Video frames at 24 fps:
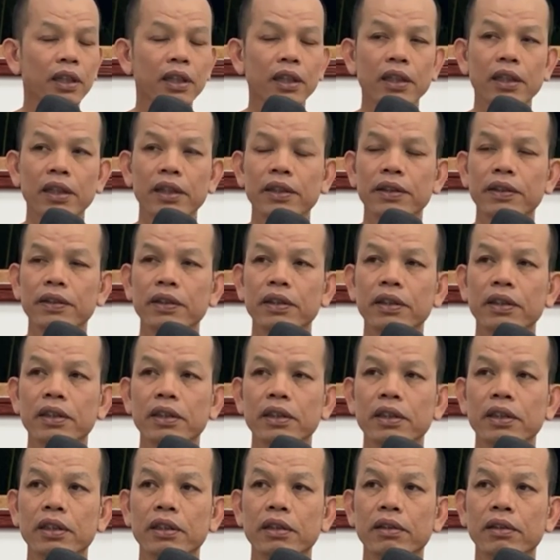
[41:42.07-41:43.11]
นี่
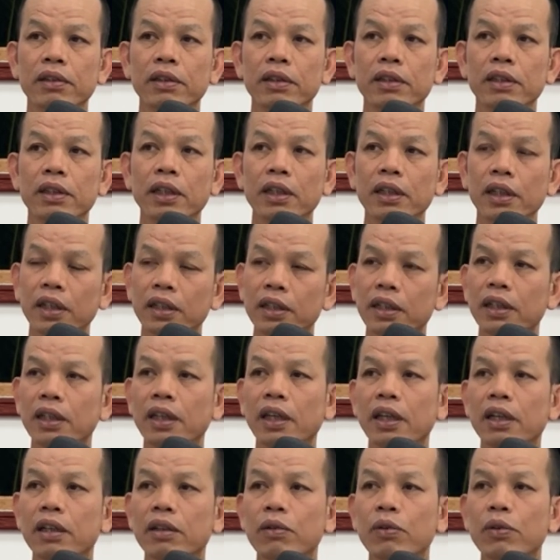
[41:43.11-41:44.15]
จึงได้จึ
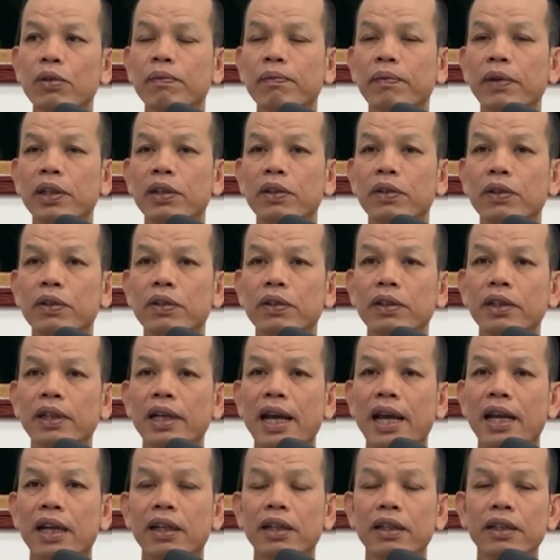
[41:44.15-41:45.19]
งเห็นคุณประโยชน์ของ
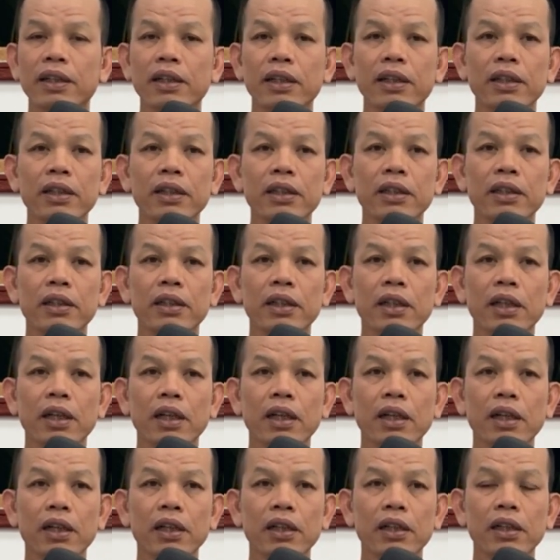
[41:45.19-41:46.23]
การ
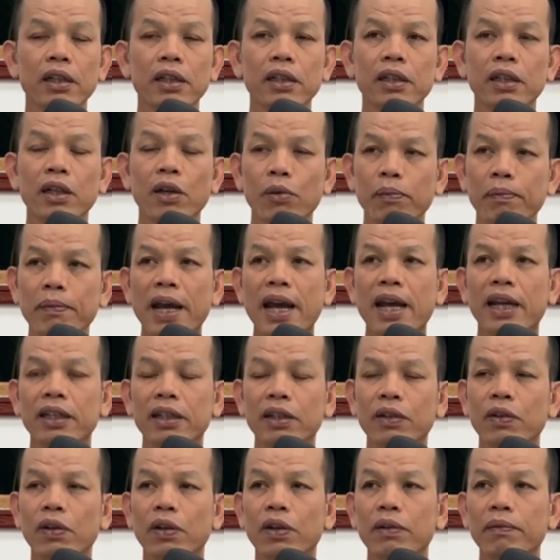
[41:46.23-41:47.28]
เขาป่า
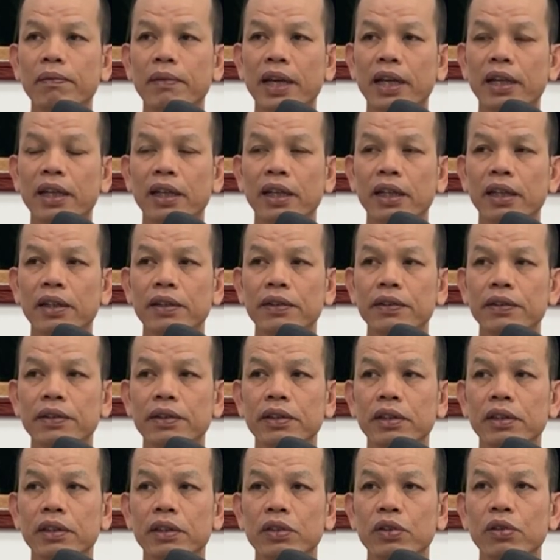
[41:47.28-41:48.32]
จะคลองมัน
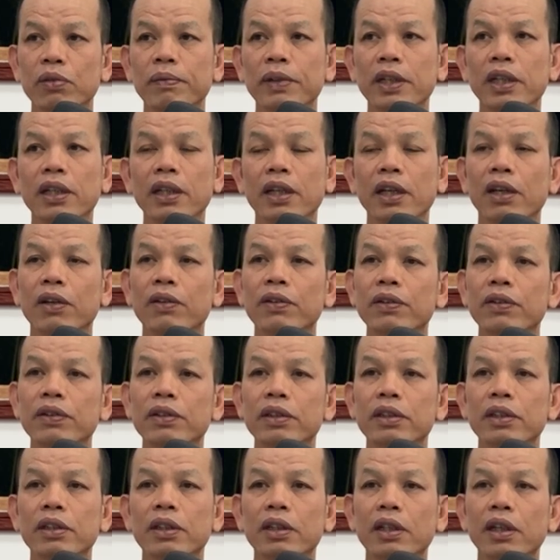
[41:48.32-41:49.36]
สุเมื่อนี่เอา
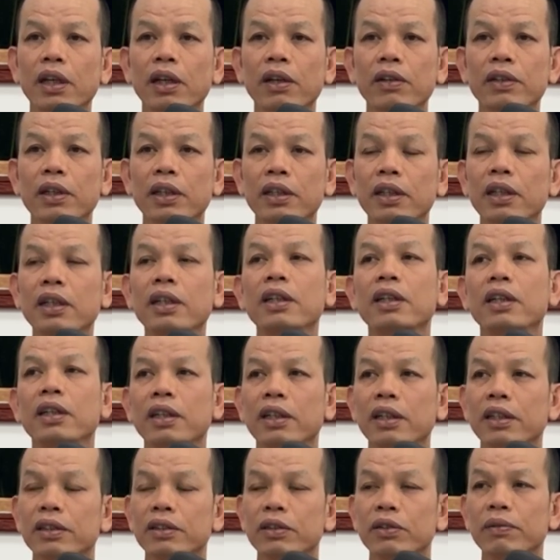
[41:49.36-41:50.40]
แล้วแต่เธอ
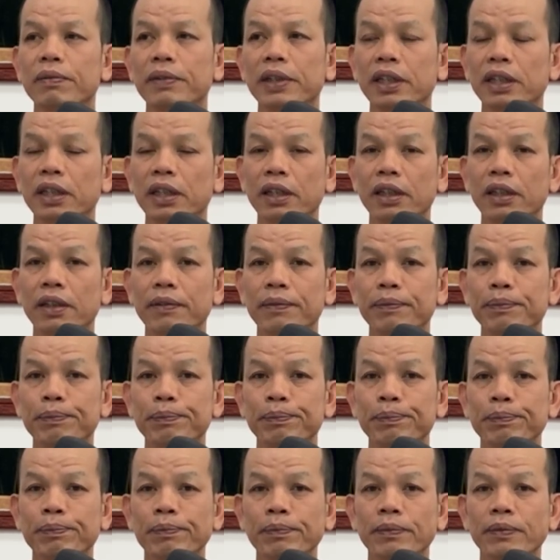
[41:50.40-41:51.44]
สุเมื่อนี่
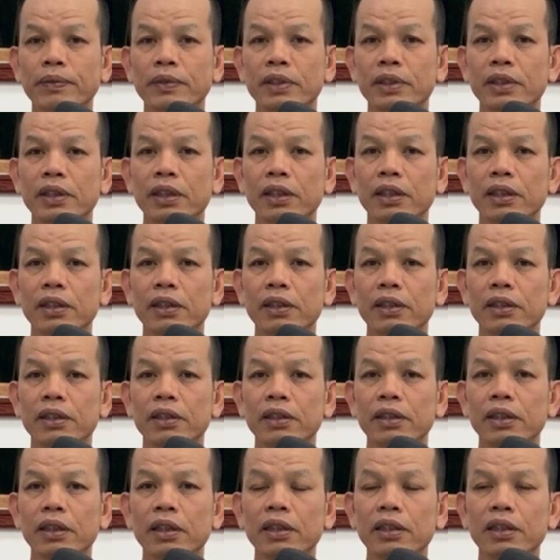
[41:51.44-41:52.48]
นี่
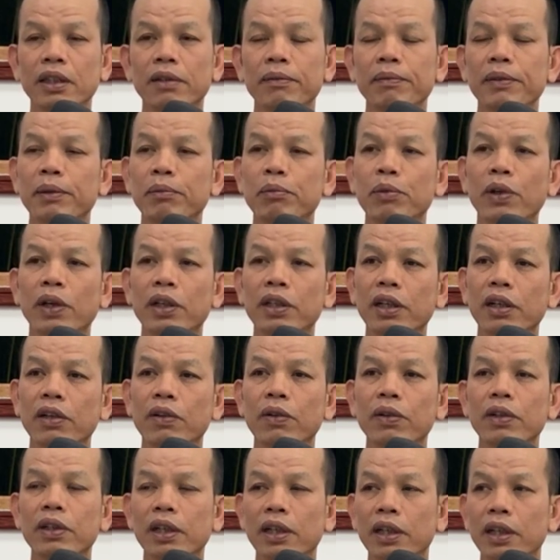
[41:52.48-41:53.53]
เธอเสกมีผัวจะ
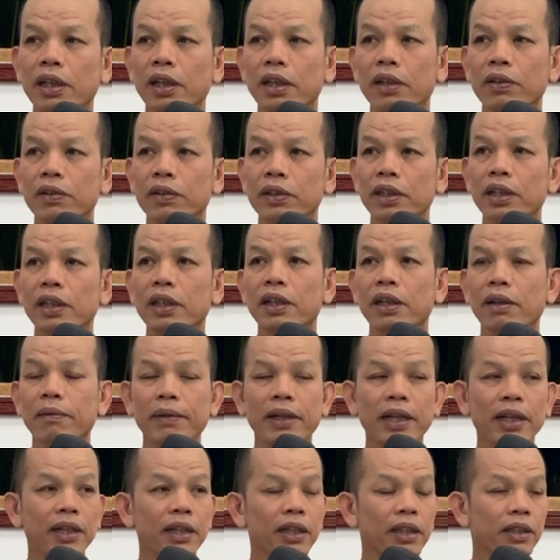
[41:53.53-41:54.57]
ค้นกับเรื่องของเธอละ
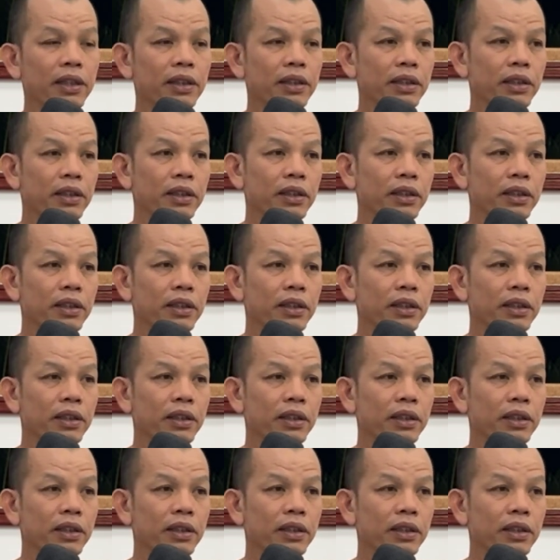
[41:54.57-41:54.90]
บัดน